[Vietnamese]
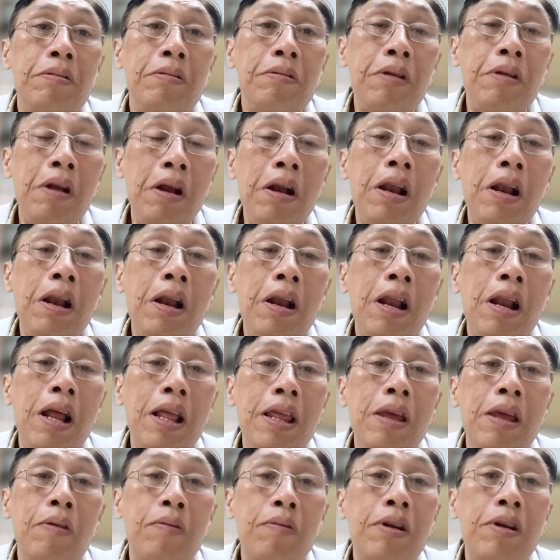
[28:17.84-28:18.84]
yeah. Dạ. rất là
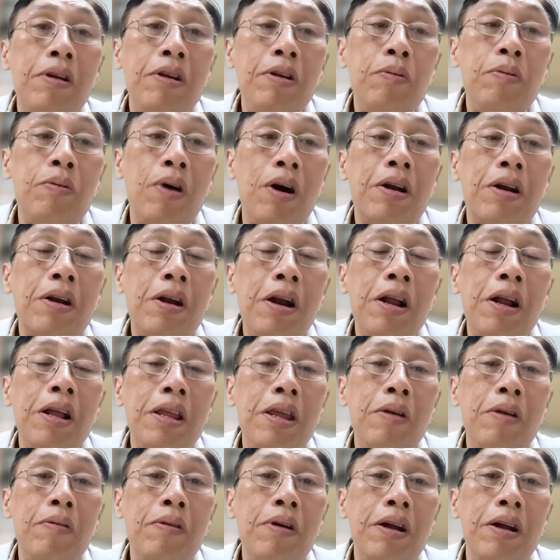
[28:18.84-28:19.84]
nhiều trên lưu hoạt rất là
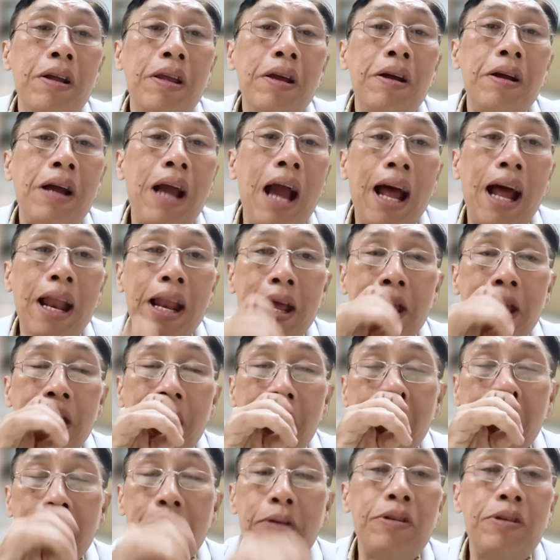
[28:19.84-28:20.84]
nhiều gần như cả thế
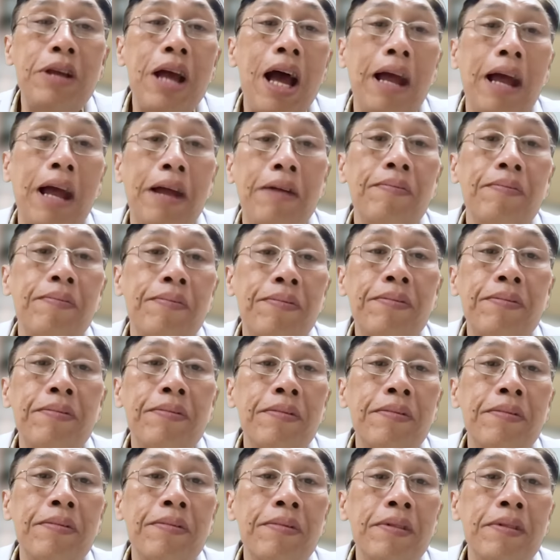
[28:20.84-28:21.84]
giới đều xài
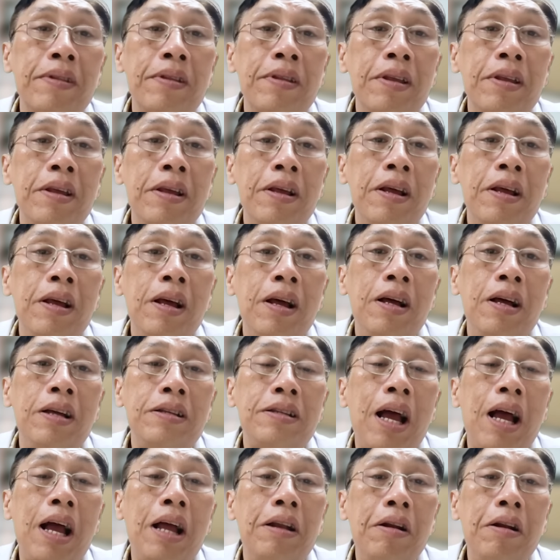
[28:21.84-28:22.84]
à,
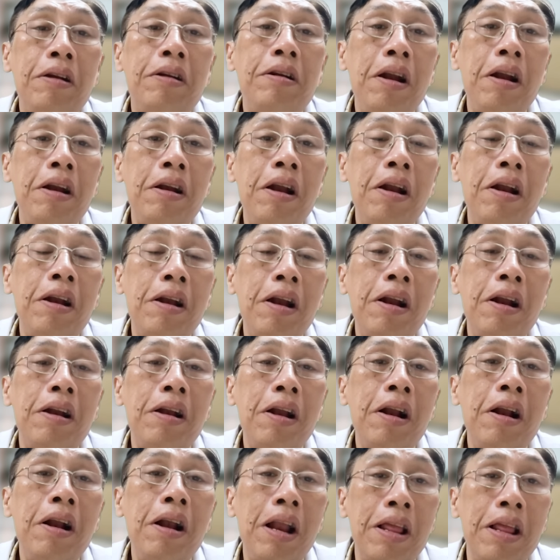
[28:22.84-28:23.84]
xài rất rất rất rất
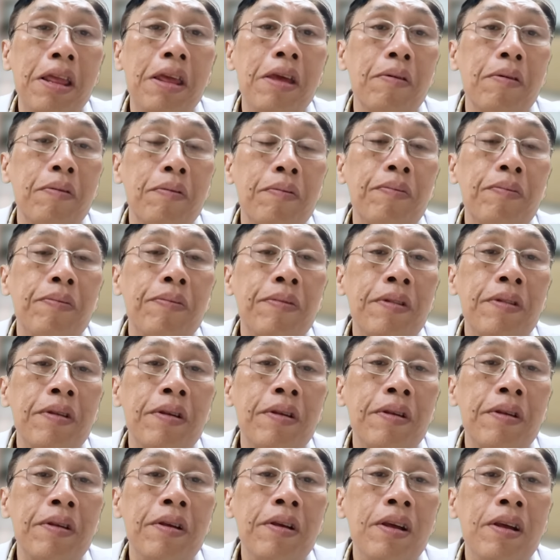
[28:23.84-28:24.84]
rất là nhiều
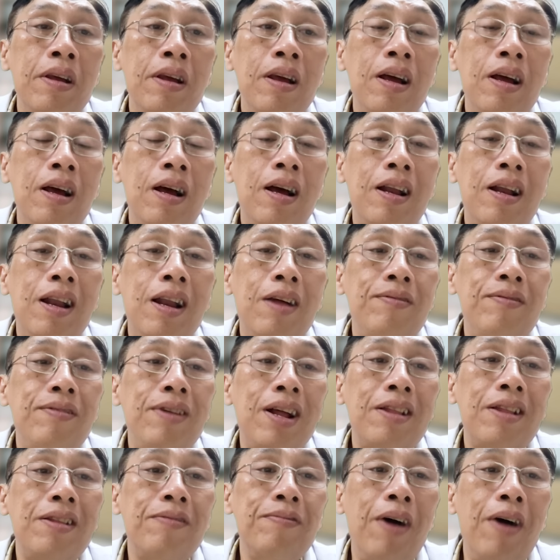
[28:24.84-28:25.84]
à, đâm
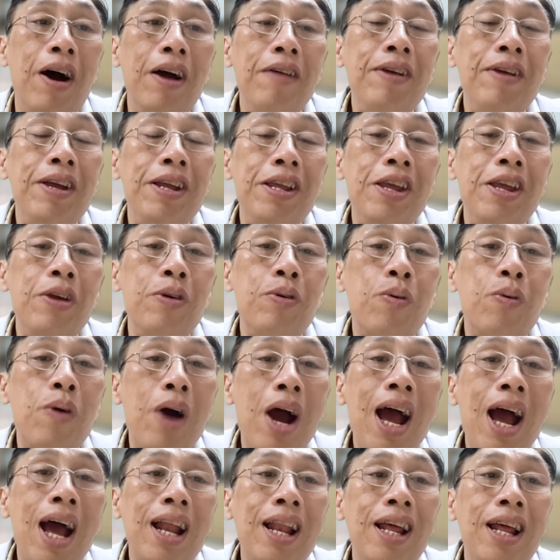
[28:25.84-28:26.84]
ra bởi vì nhiều
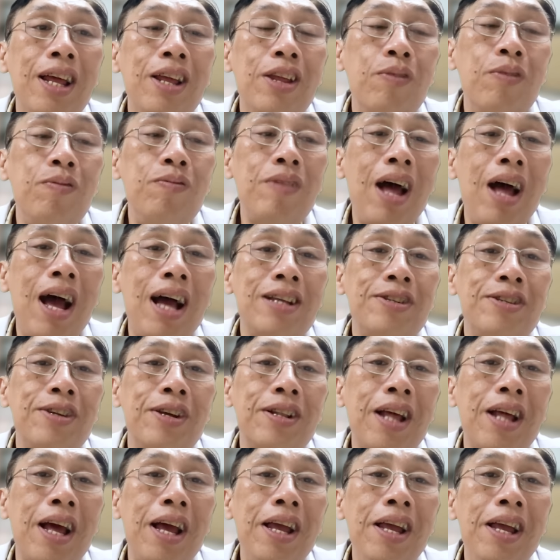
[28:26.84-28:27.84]
quá thì chúng ta
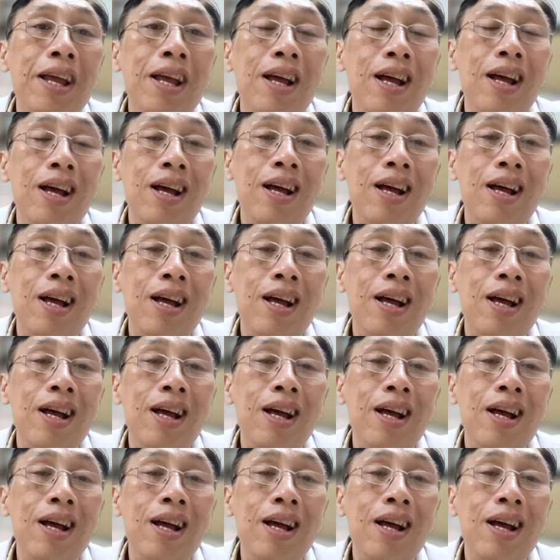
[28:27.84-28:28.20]
sẽ thấy